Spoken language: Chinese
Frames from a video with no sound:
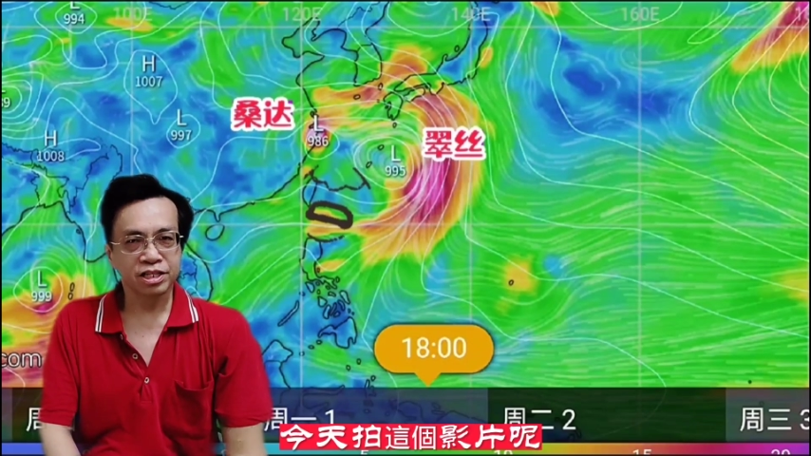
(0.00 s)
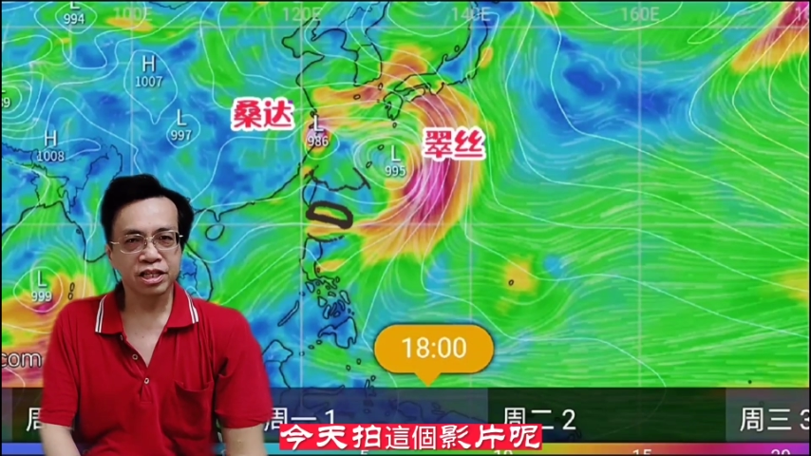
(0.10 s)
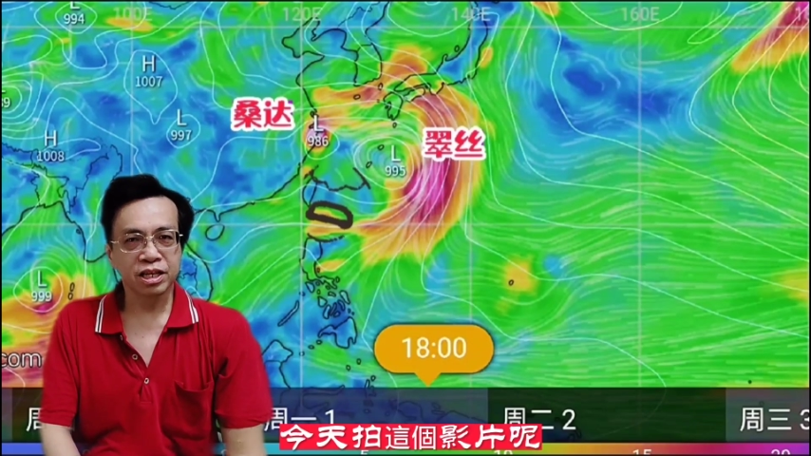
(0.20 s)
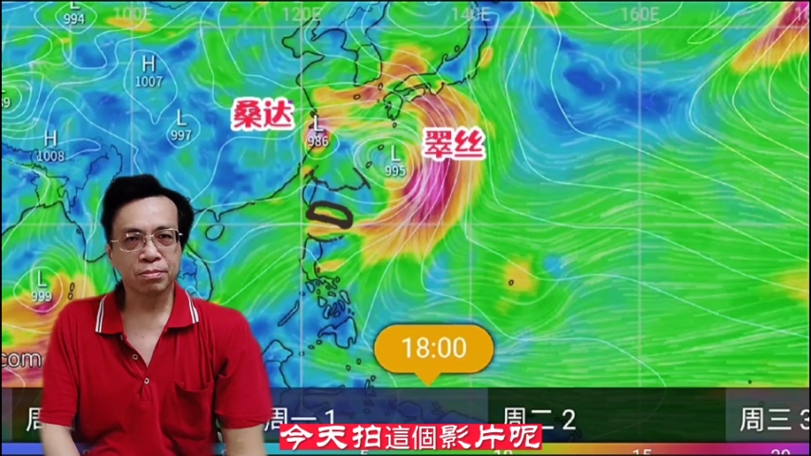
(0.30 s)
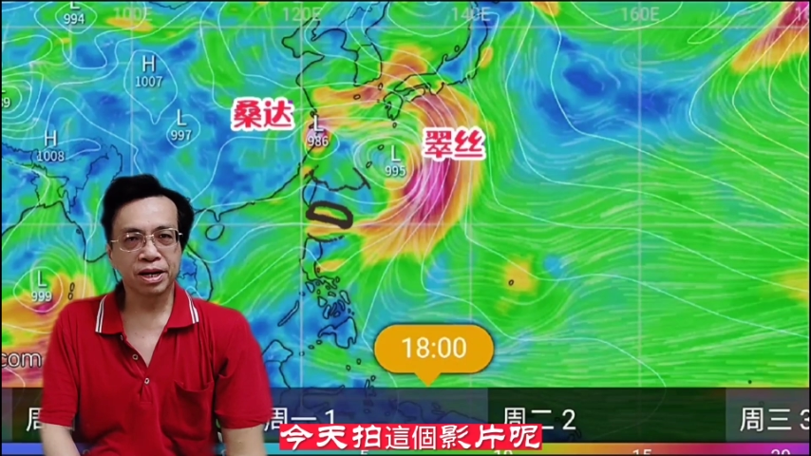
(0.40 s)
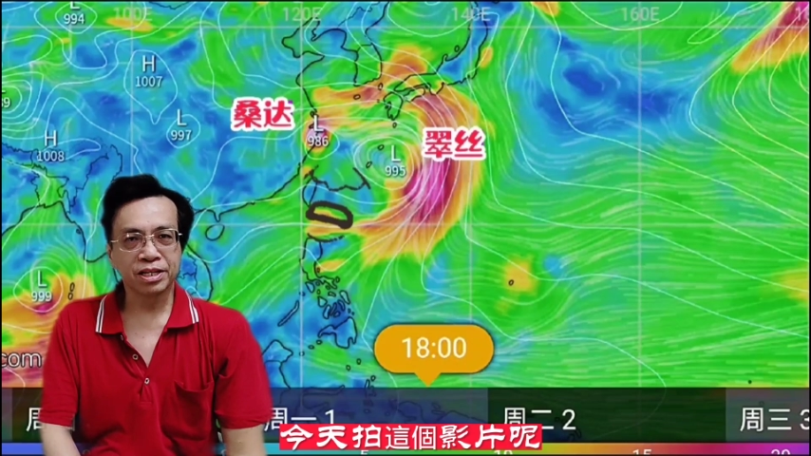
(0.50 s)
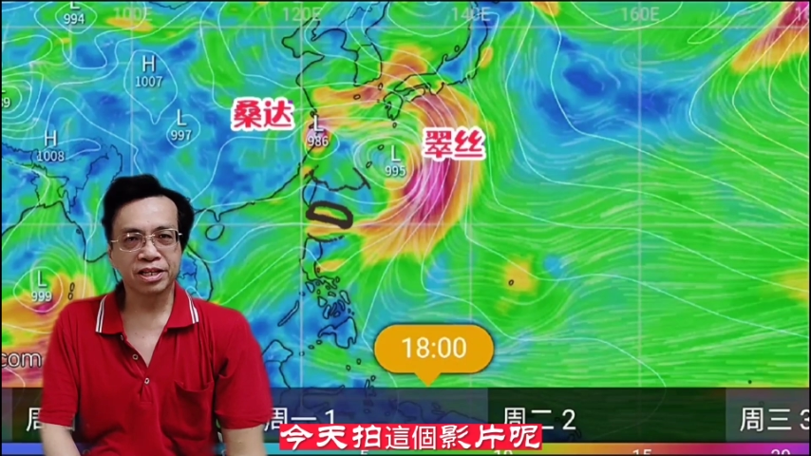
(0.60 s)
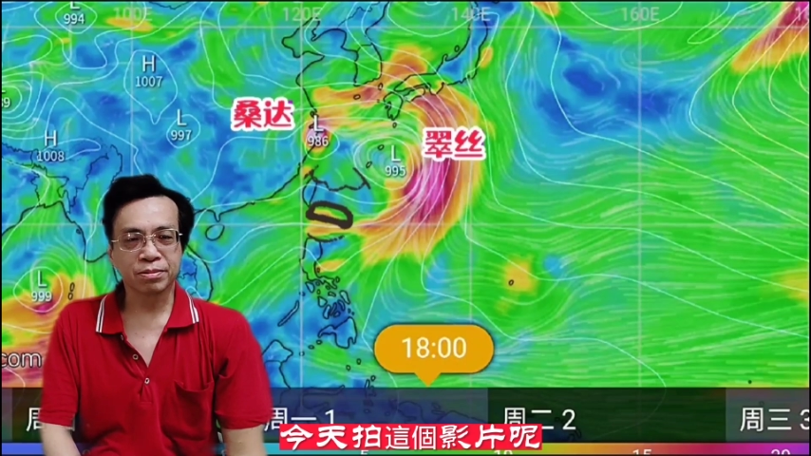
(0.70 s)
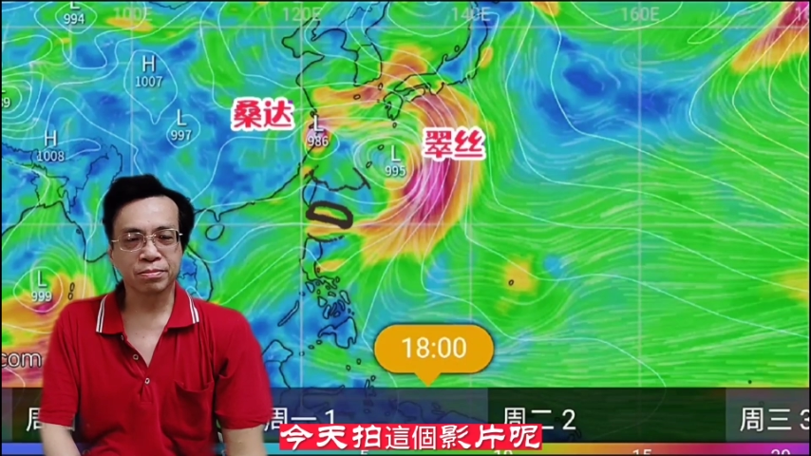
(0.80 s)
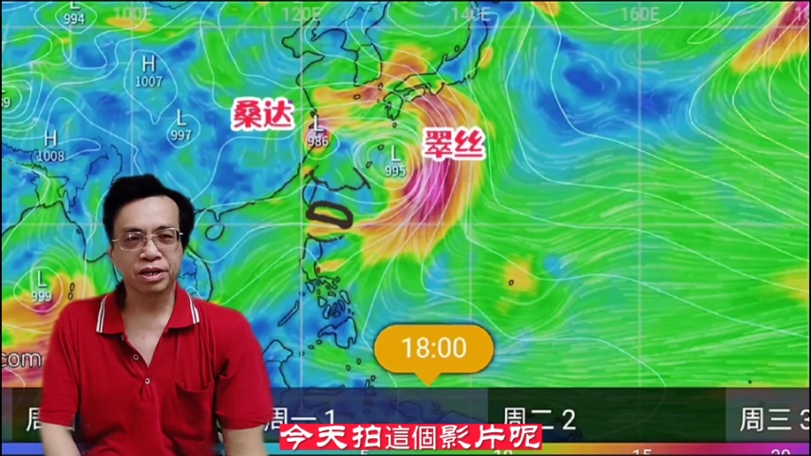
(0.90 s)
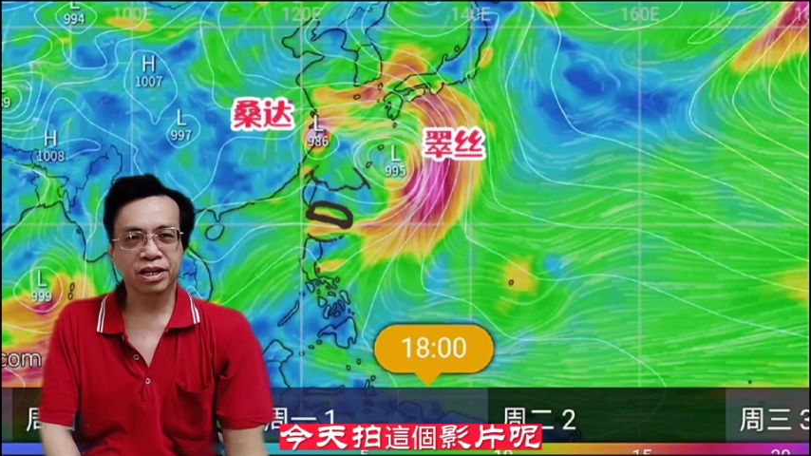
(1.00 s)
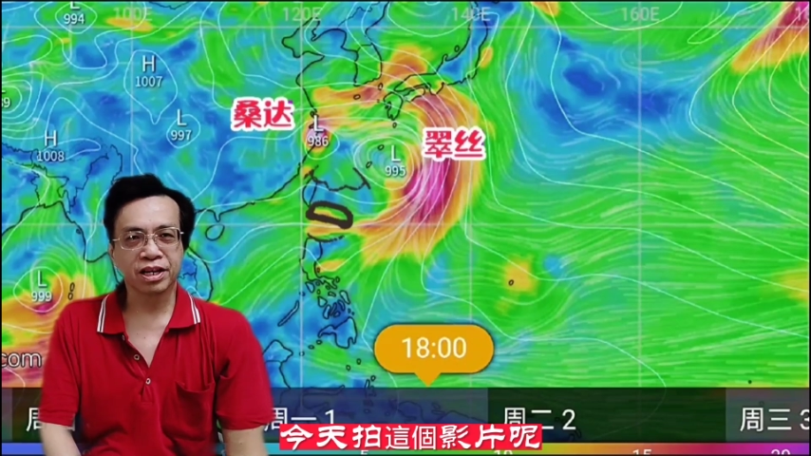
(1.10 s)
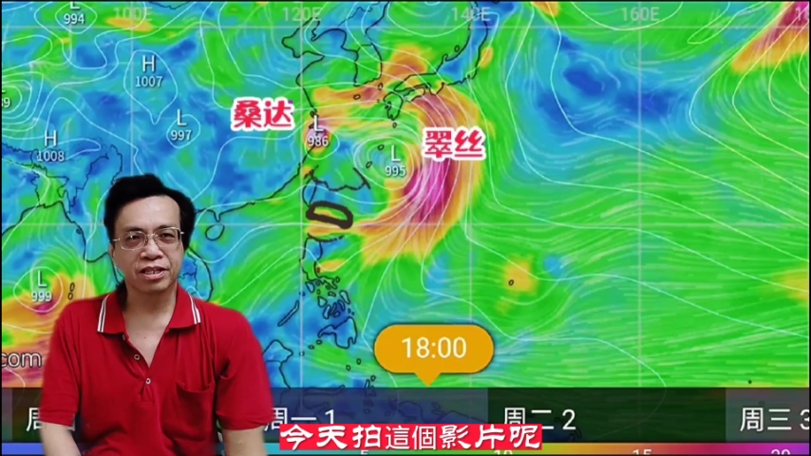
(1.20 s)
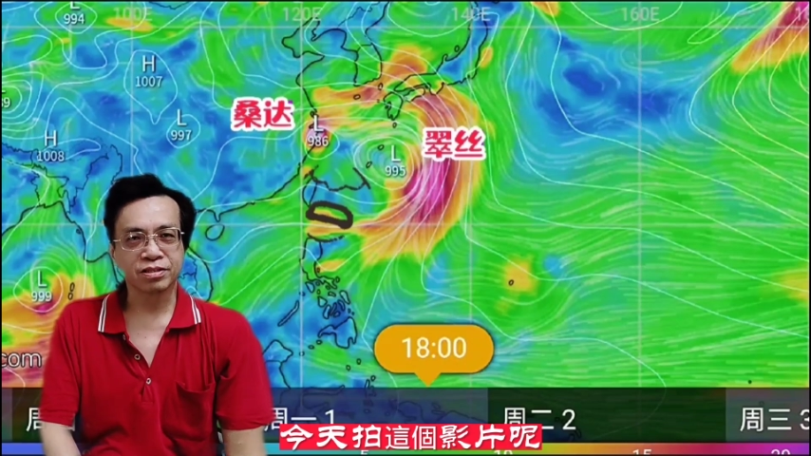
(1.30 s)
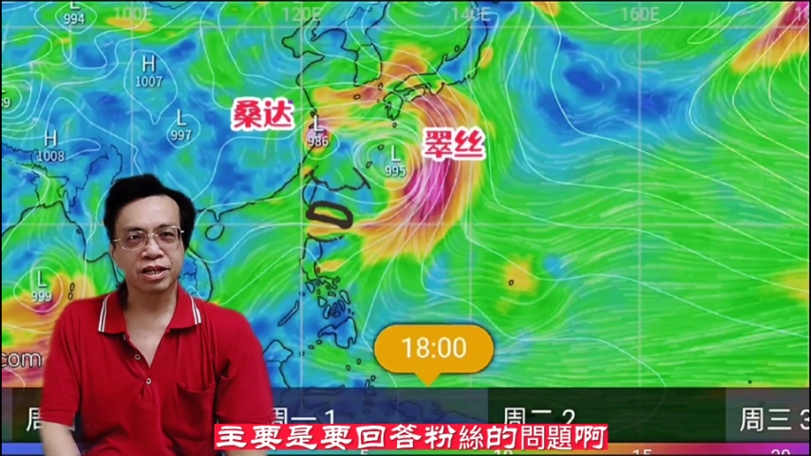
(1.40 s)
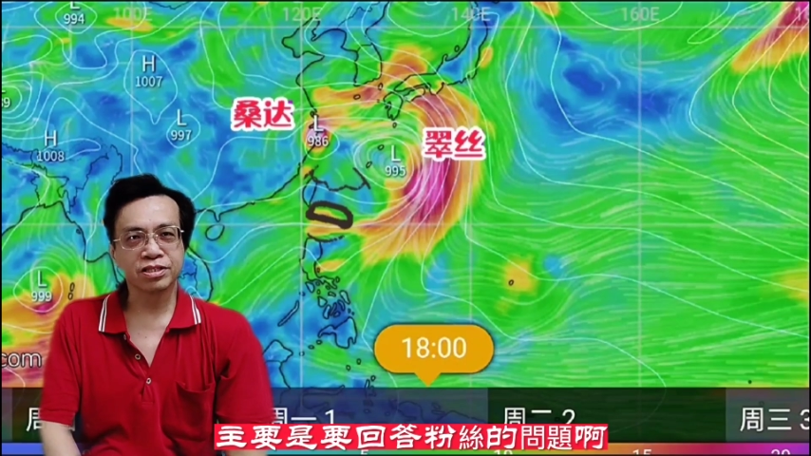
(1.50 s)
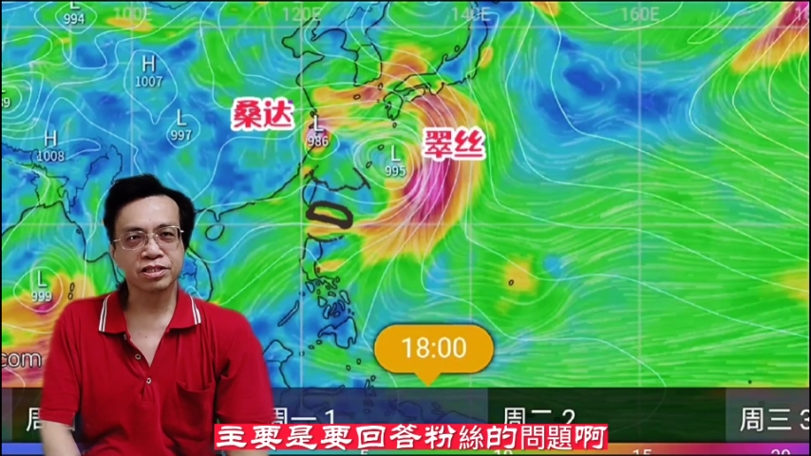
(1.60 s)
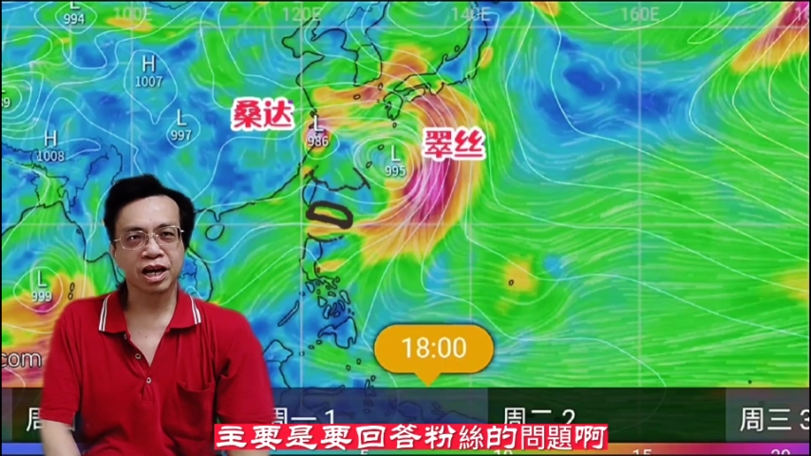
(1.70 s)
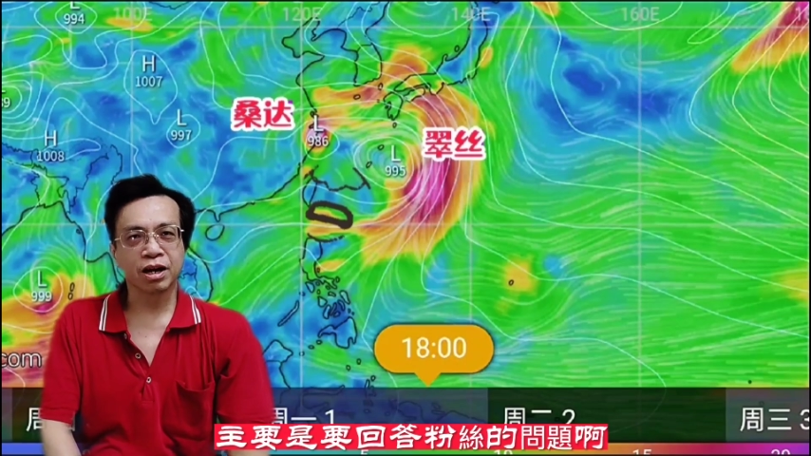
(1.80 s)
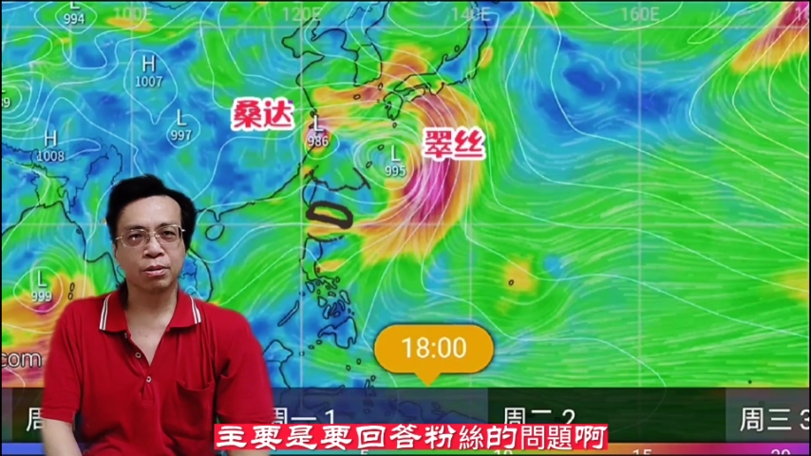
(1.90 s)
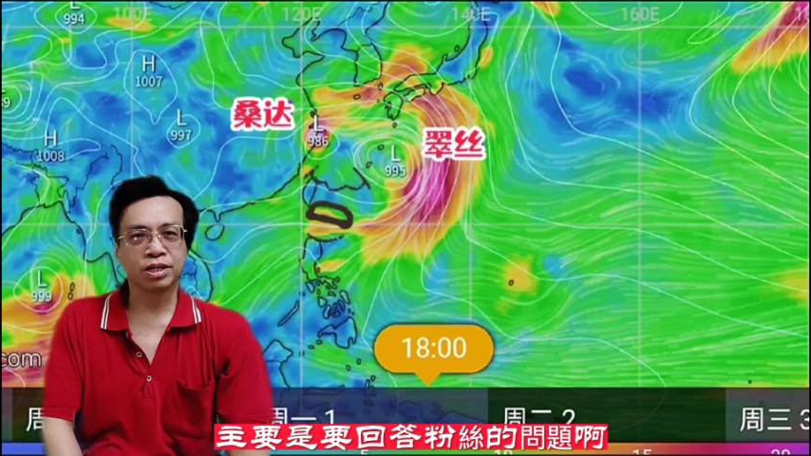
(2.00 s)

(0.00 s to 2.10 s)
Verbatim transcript: 今天拍这个影片呢，主要是要